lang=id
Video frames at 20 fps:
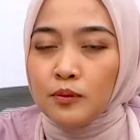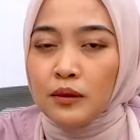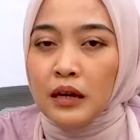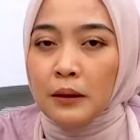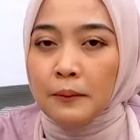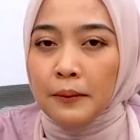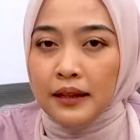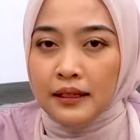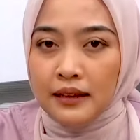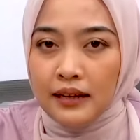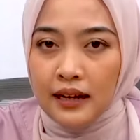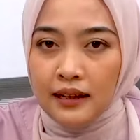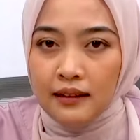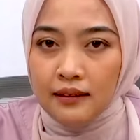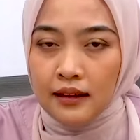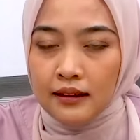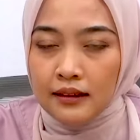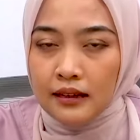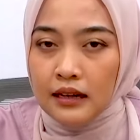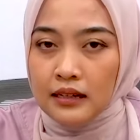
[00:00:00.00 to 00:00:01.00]

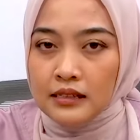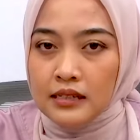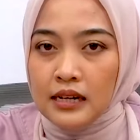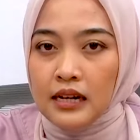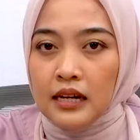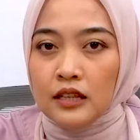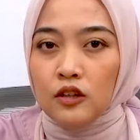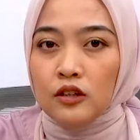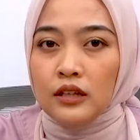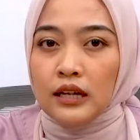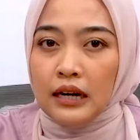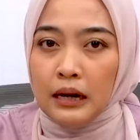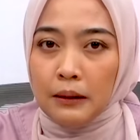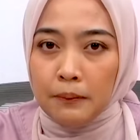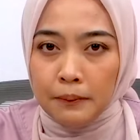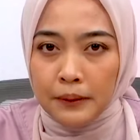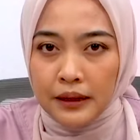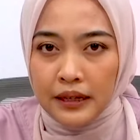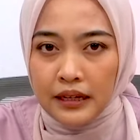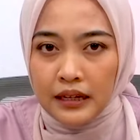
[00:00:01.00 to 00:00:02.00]
mendapatkan tata laksana atau
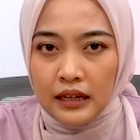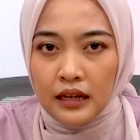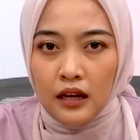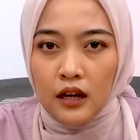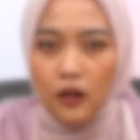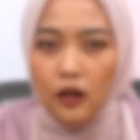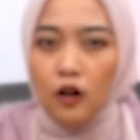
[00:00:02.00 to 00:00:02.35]
terapi.